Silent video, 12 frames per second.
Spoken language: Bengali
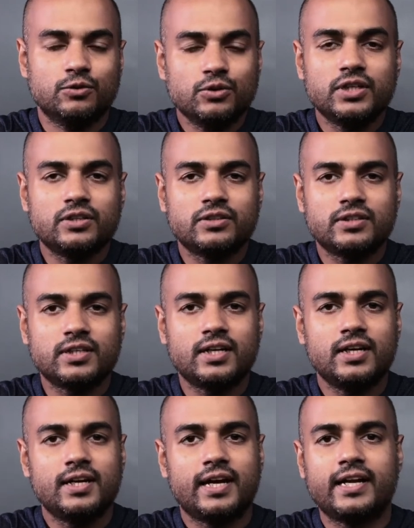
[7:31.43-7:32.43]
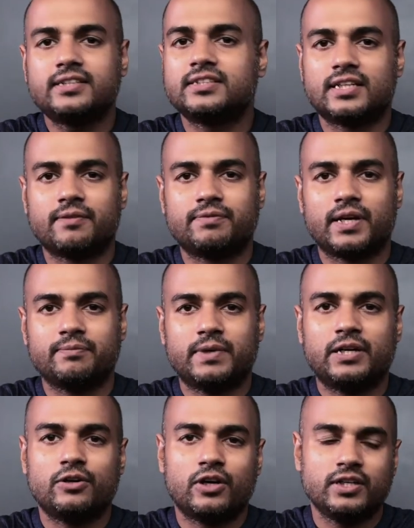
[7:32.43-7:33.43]
দুই হচ্ছে এর সেট আপটাই
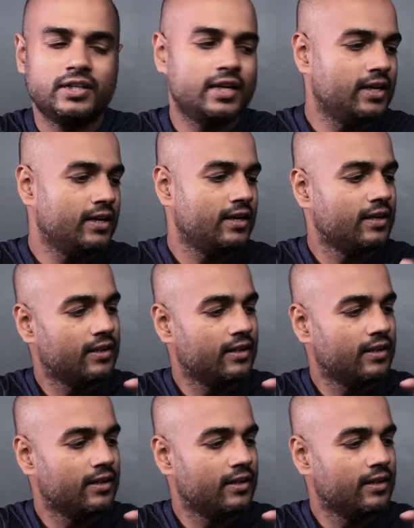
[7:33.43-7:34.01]
মানে রনিনে